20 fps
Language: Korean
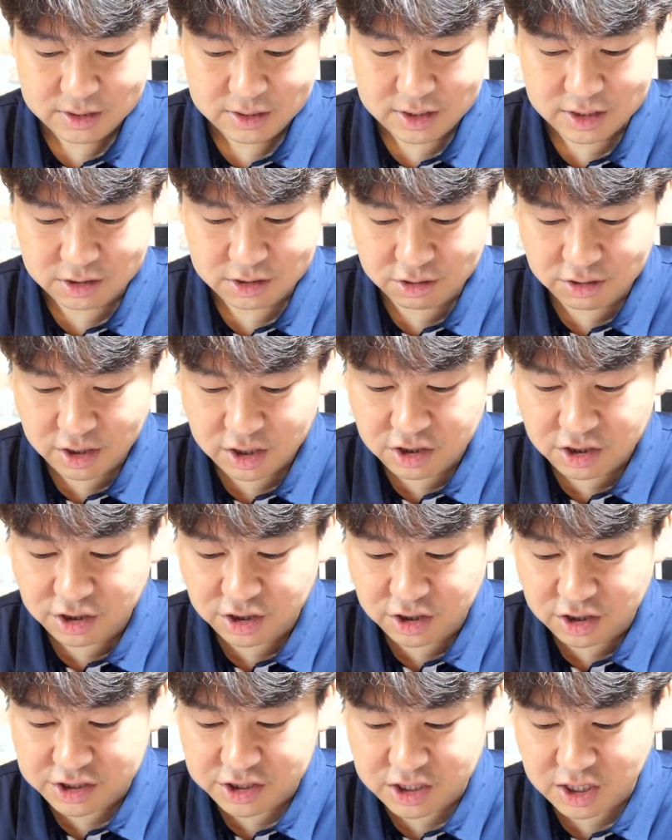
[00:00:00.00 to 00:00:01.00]
자, 그런데 그
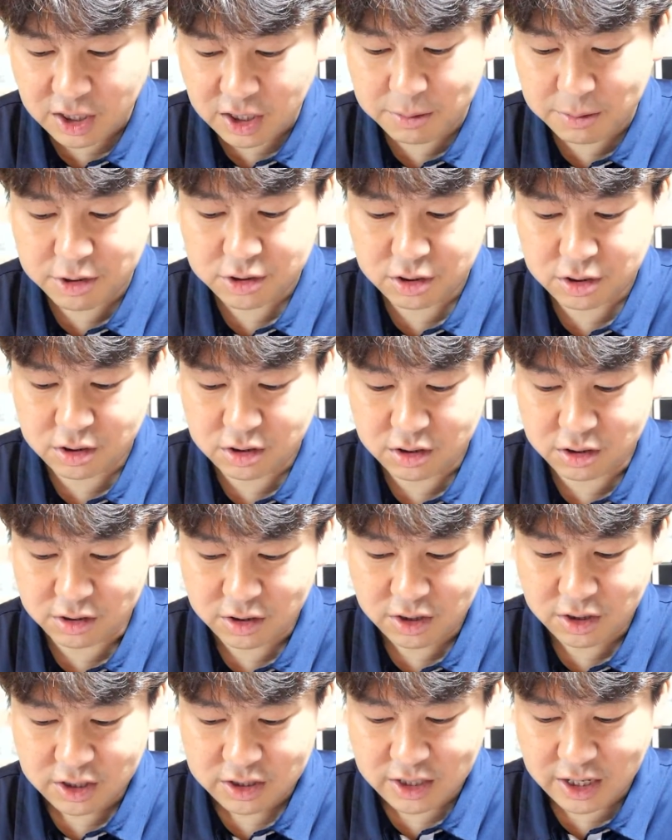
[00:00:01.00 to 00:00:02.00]
일을 시작하면서
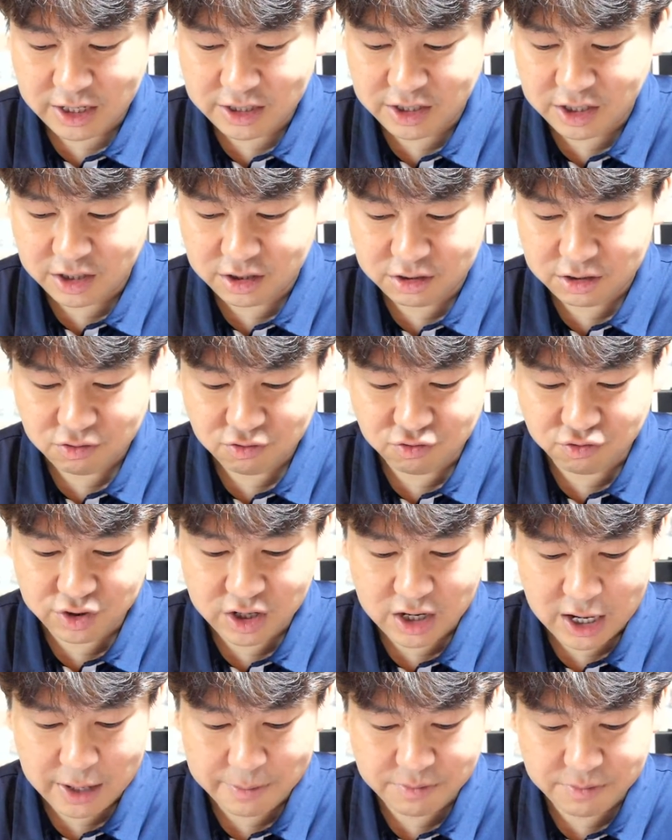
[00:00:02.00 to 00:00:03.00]
다니엘은
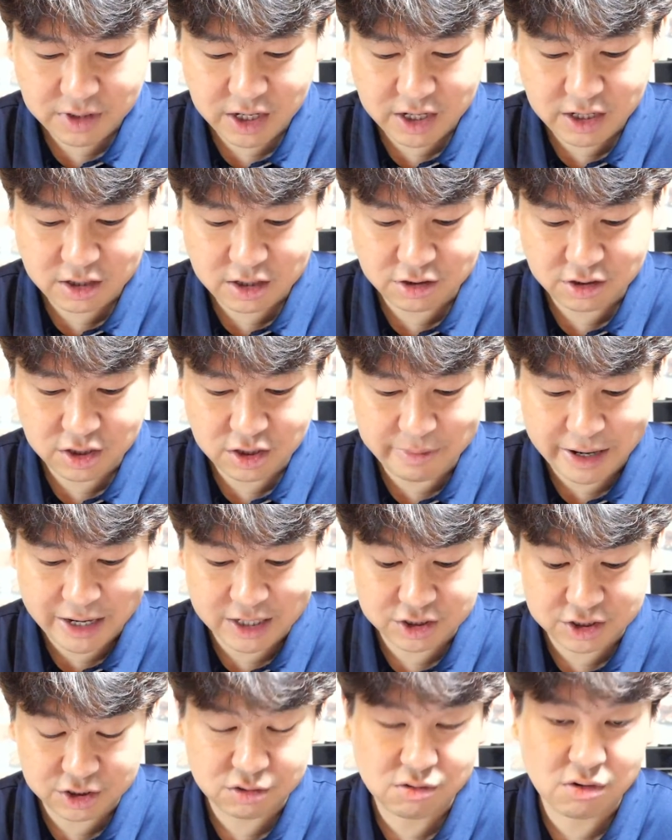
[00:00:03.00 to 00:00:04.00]
우리가 함께 읽은 이
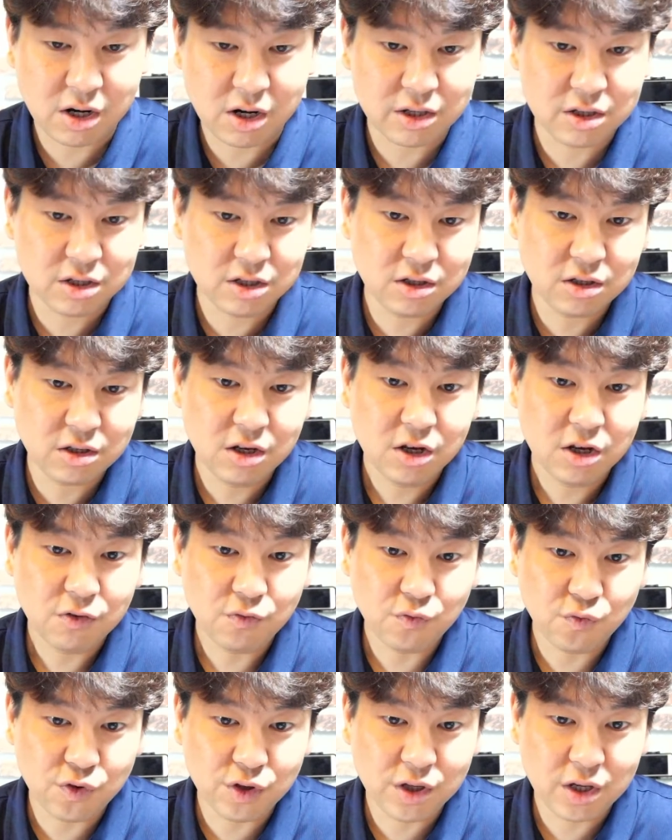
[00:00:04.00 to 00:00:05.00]
말씀과 같은
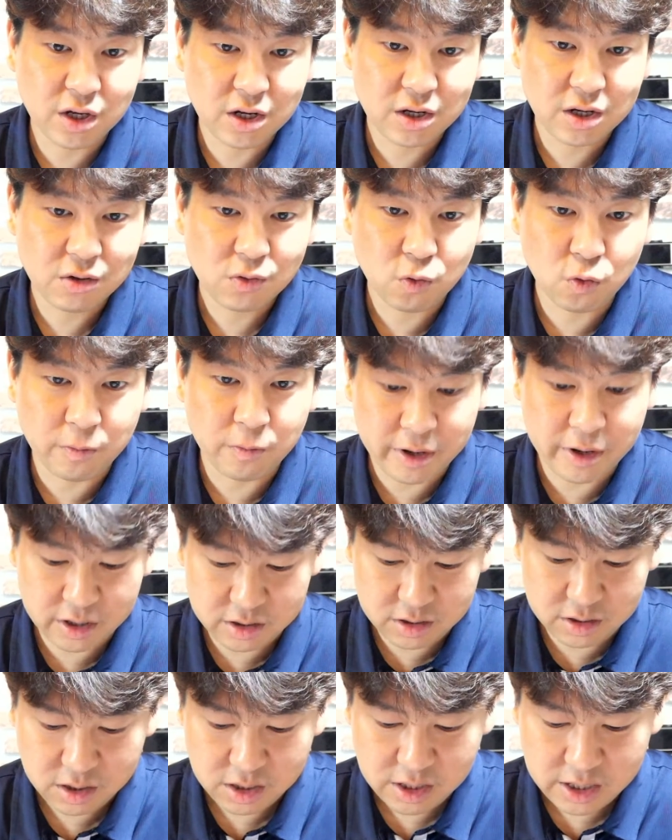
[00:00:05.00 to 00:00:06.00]
위대한
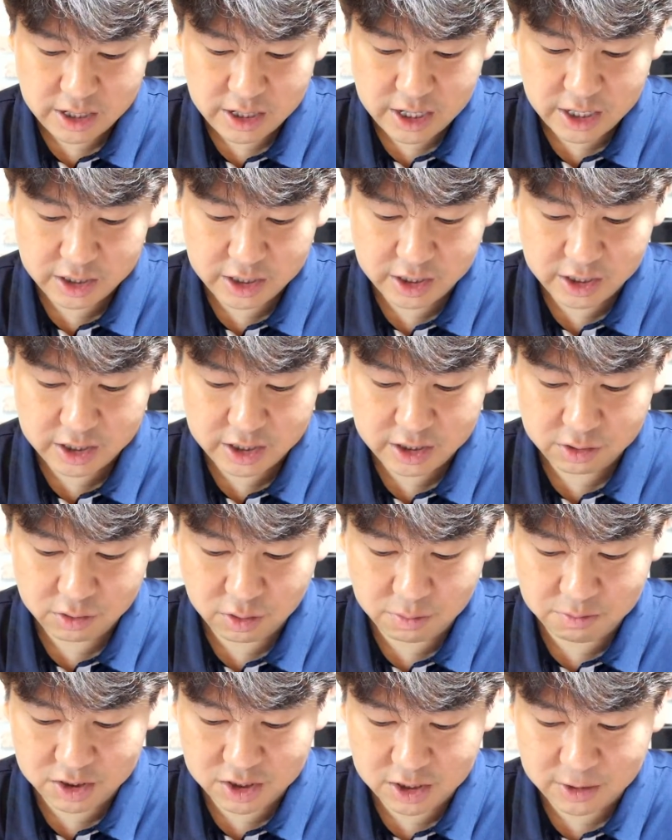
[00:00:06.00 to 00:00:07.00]
고백을 하게
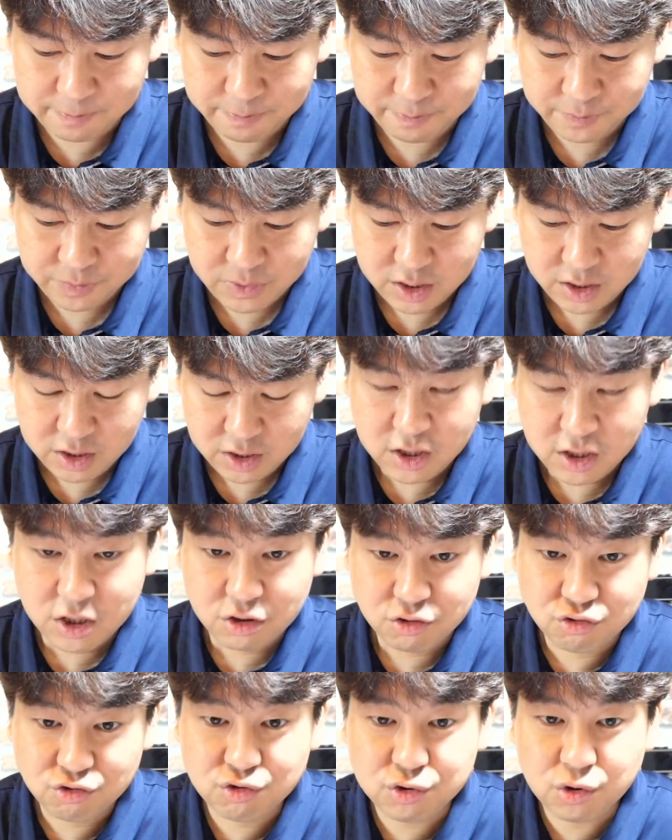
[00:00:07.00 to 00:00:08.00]
됩니다.
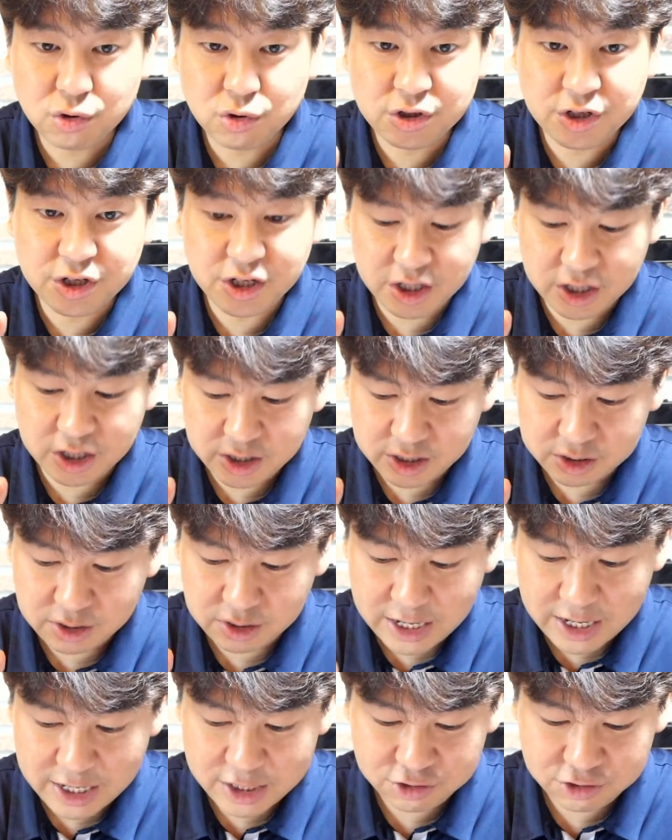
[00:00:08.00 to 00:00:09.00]
누구도 그 일에
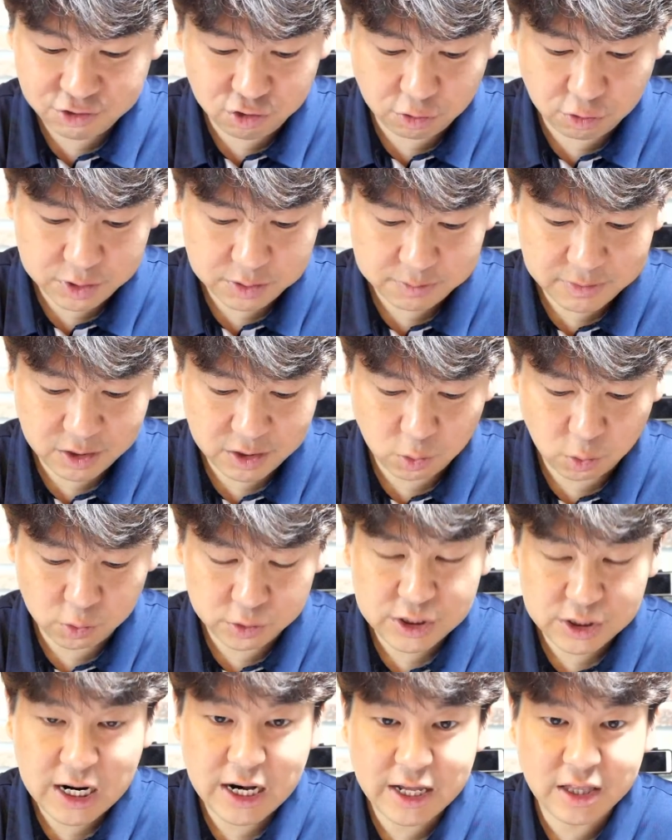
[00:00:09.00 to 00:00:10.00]
대해서 알 수 없지만
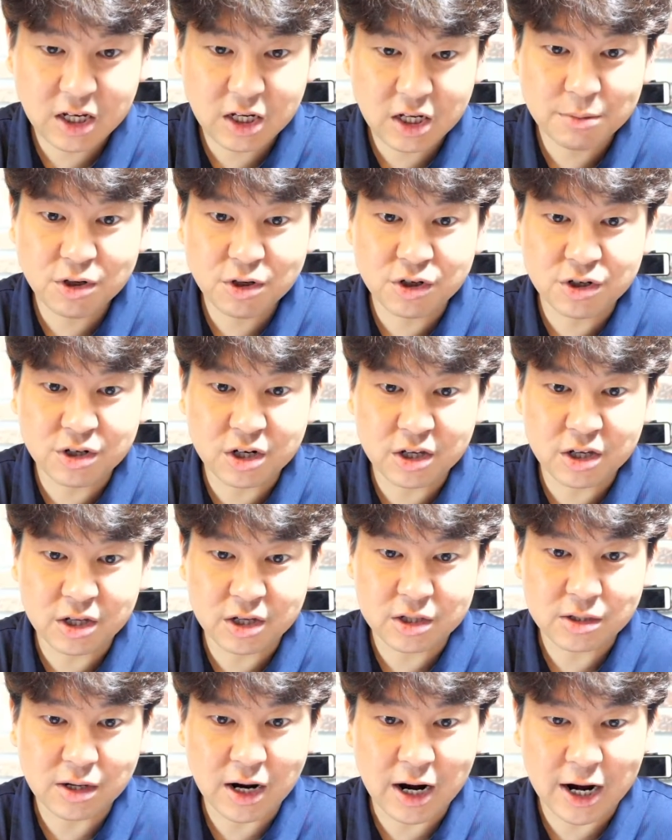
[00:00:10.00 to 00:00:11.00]
오직 하나님은 그 일에
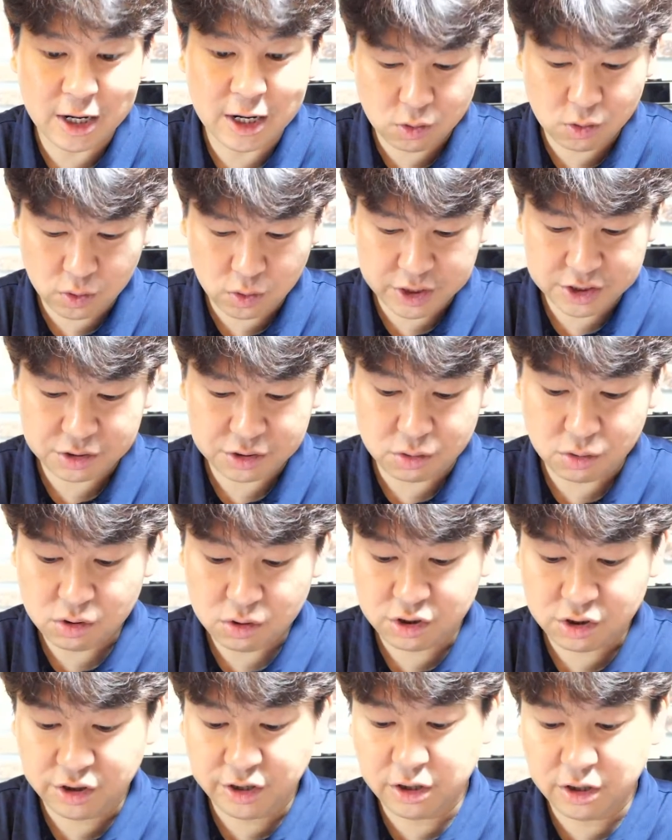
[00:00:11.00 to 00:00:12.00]
대해서 알고 계시고
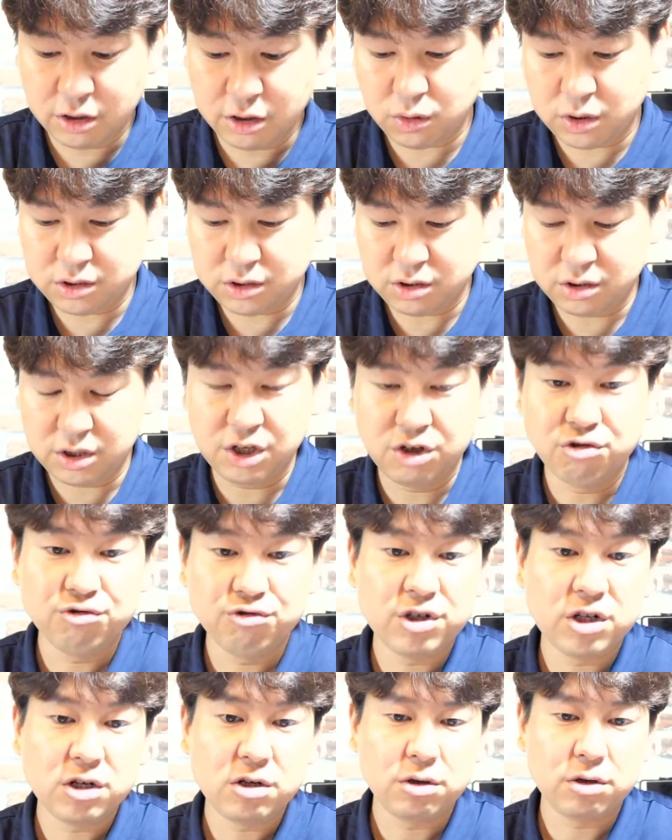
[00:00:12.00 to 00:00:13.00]
그 일을 통해서
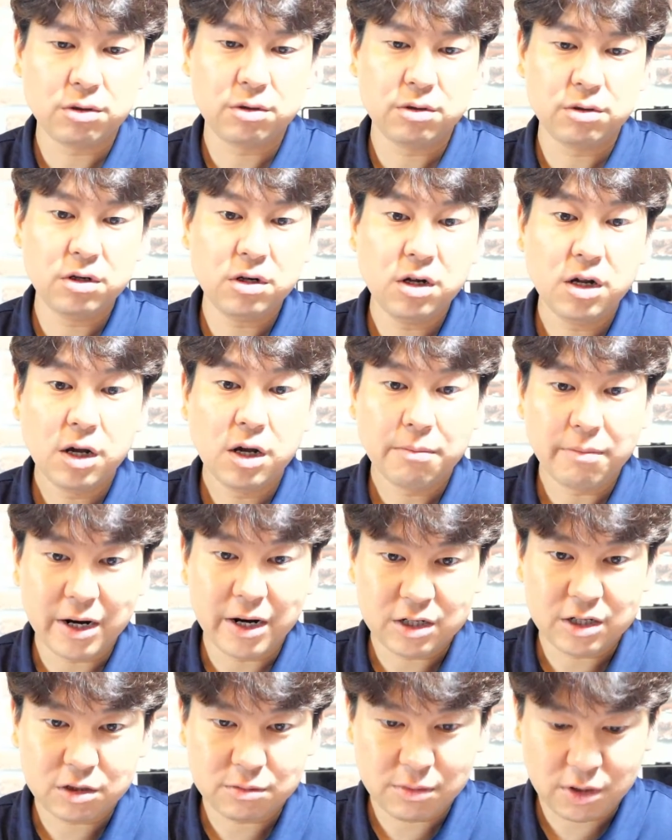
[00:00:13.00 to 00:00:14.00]
이루실 것들을
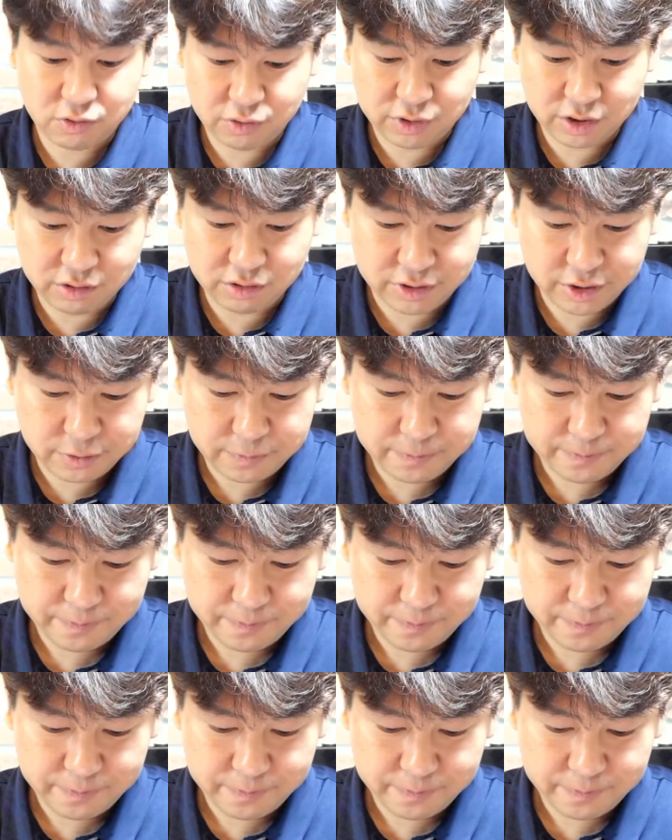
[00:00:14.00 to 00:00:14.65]
말씀하고 있는 거예요.